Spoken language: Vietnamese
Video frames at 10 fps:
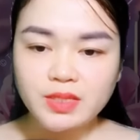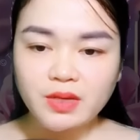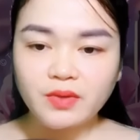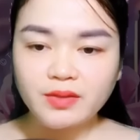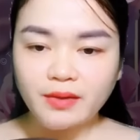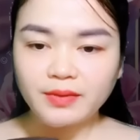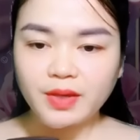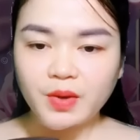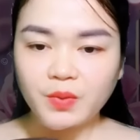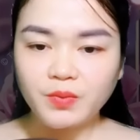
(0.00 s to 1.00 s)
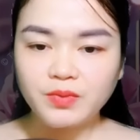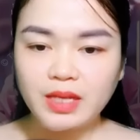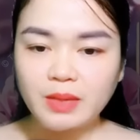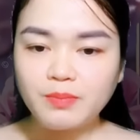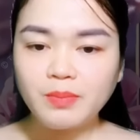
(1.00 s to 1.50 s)
Từ Sở Vân ngẩng đầu,
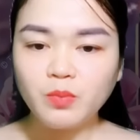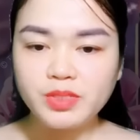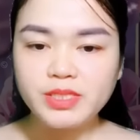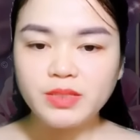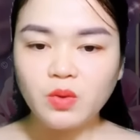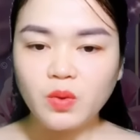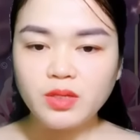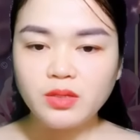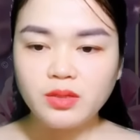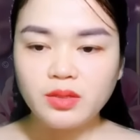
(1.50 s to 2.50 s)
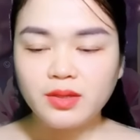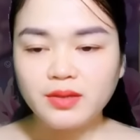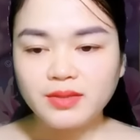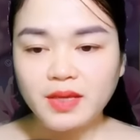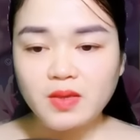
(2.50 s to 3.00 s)
lắp bắp muốn xin lỗi.
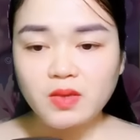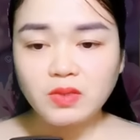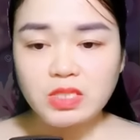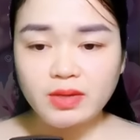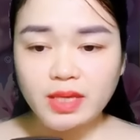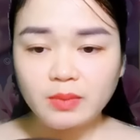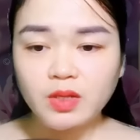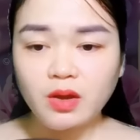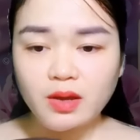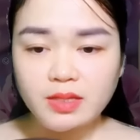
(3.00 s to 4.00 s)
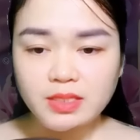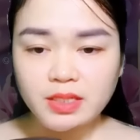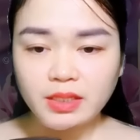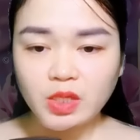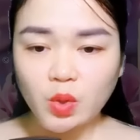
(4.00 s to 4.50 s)
Thế nhưng chưa kịp nói
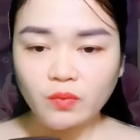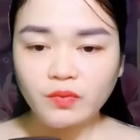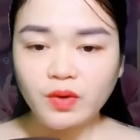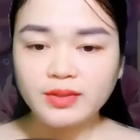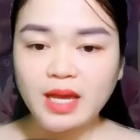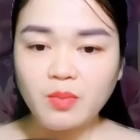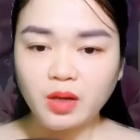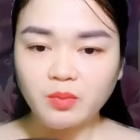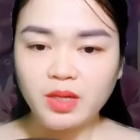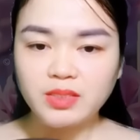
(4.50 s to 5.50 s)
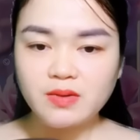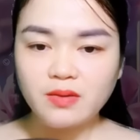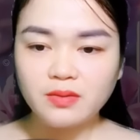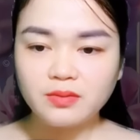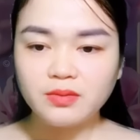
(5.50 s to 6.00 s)
lời gì thì đối phương đã mở miệng
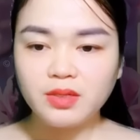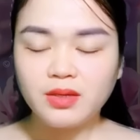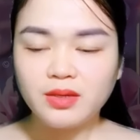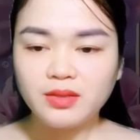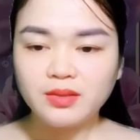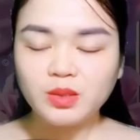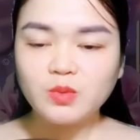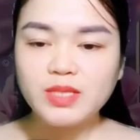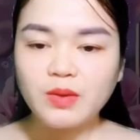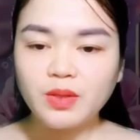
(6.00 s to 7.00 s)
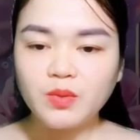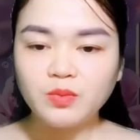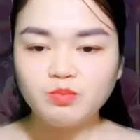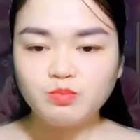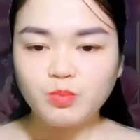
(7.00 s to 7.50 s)
trước. Không sao
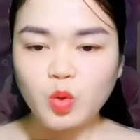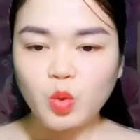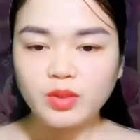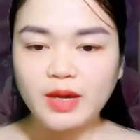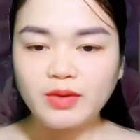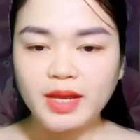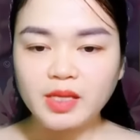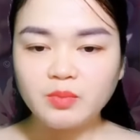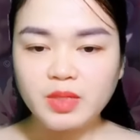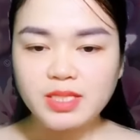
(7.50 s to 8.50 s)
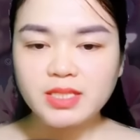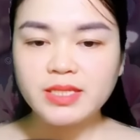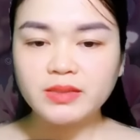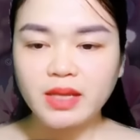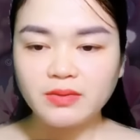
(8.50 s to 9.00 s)
đâu, bộ quần áo này mình
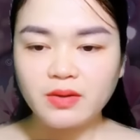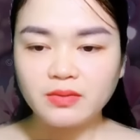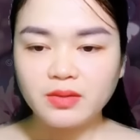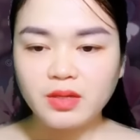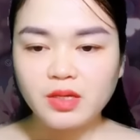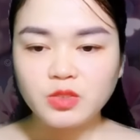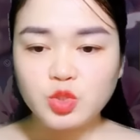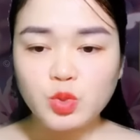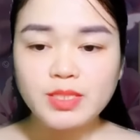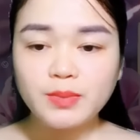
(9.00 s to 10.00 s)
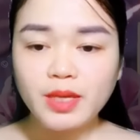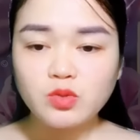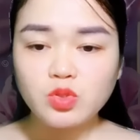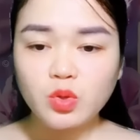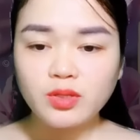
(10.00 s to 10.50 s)
giặt sạch là được. Chuông sắp
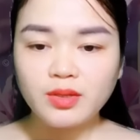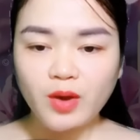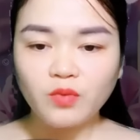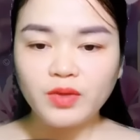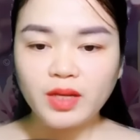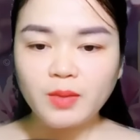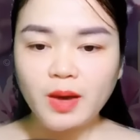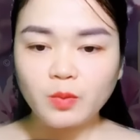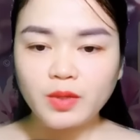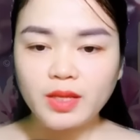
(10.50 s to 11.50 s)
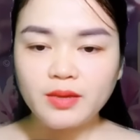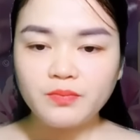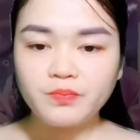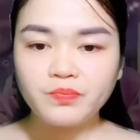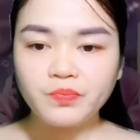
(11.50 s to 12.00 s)
kêu rồi, cậu về lớp học
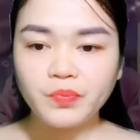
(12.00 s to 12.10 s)
đi.